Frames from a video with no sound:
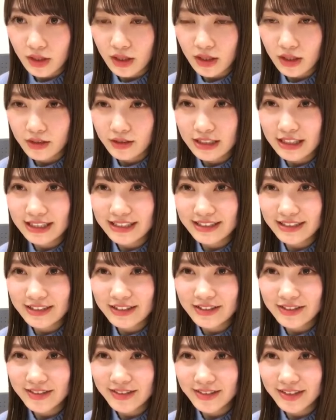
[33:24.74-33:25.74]
稲ヶ
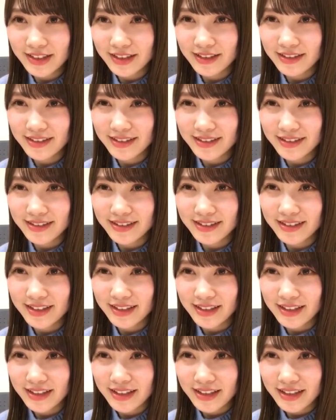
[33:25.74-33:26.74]
城公
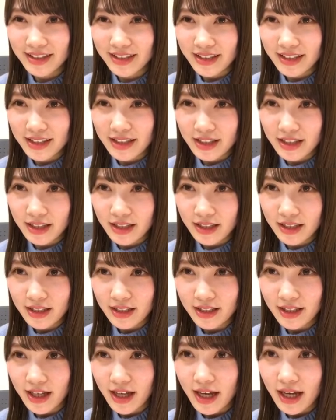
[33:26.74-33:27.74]
園、い
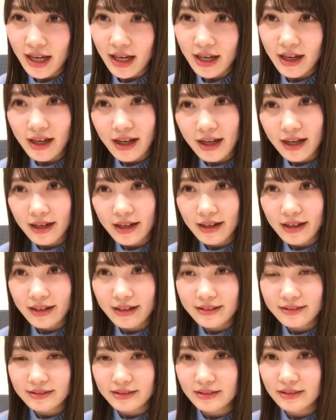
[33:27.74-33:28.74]

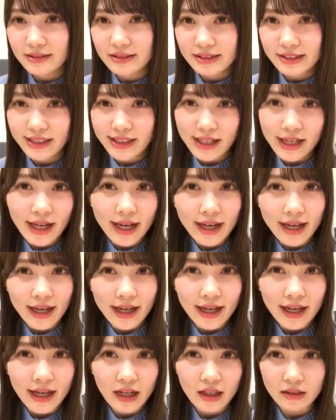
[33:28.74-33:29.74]
やーい
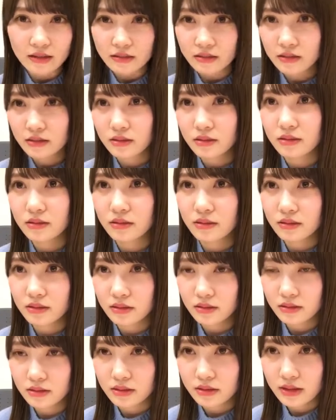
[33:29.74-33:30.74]

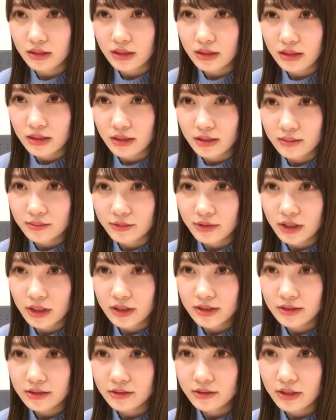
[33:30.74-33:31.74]
やー、部
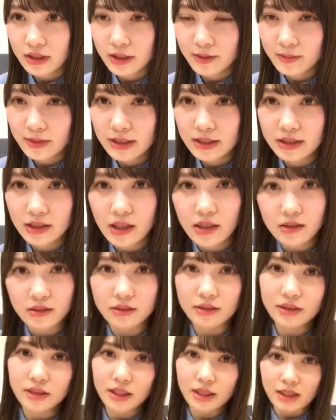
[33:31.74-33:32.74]
活終わりまし
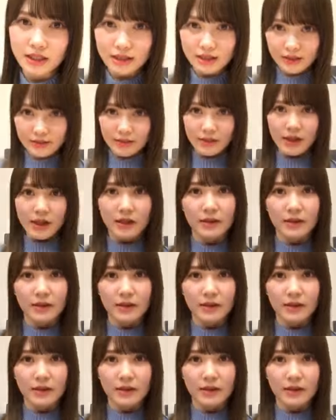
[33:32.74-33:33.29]
た。お疲れ様、